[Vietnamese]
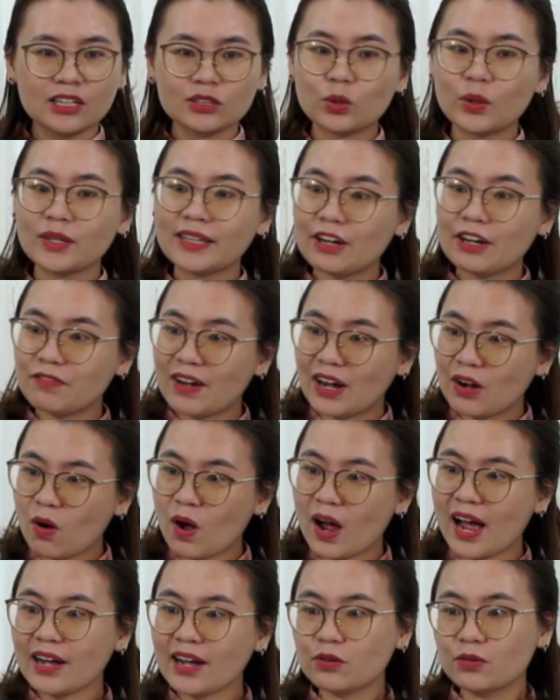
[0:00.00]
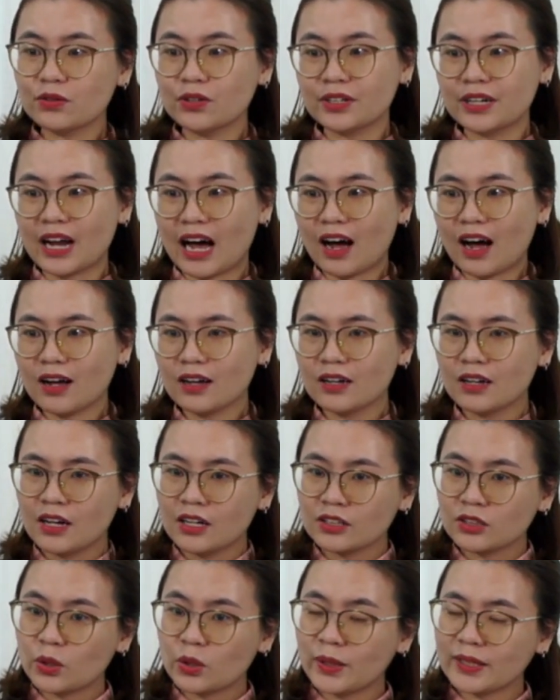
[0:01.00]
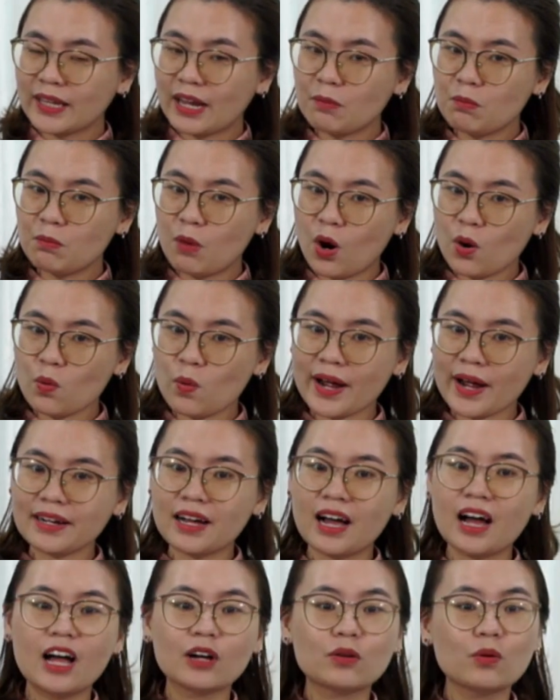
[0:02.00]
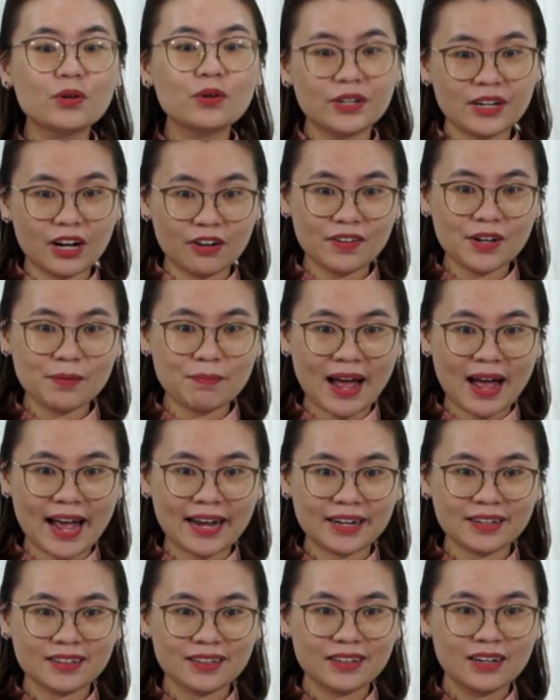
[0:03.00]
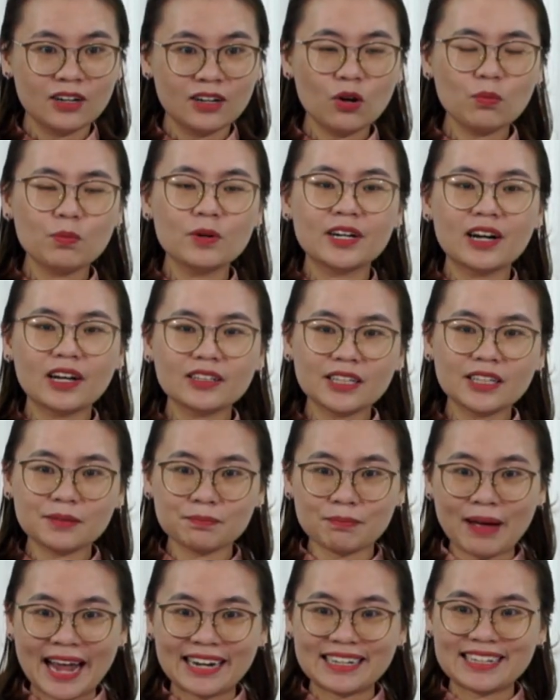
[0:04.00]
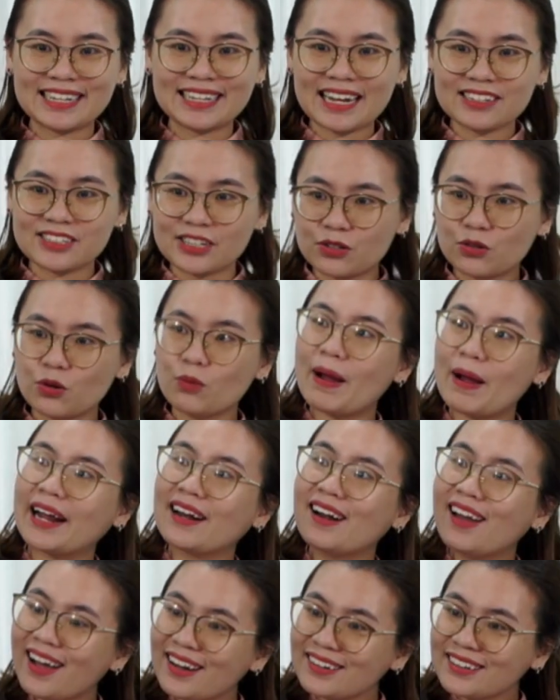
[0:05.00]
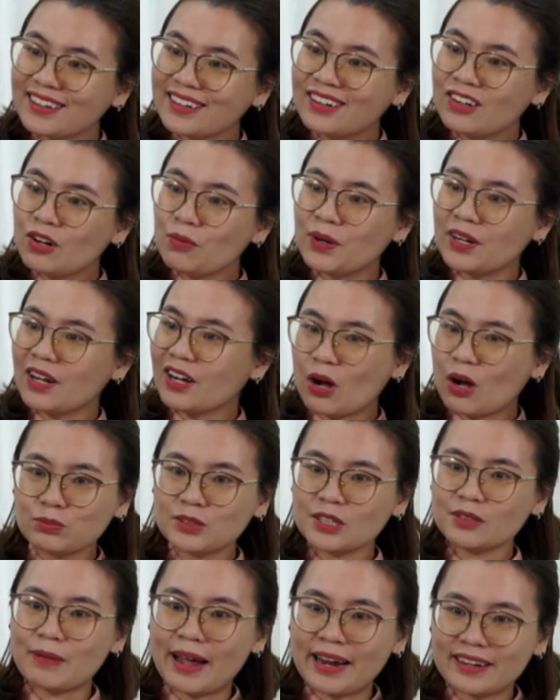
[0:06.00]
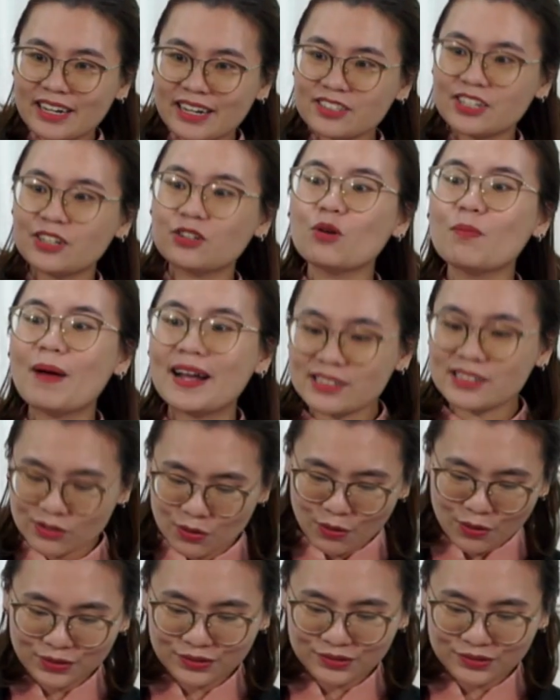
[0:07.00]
tùy theo văn hóa của người đó tùy theo mối quan hệ của người đó với bạn lúc người đó thích bạn thì giá trị của bạn lên lúc người đó không thích bạn giá trị của bạn xuống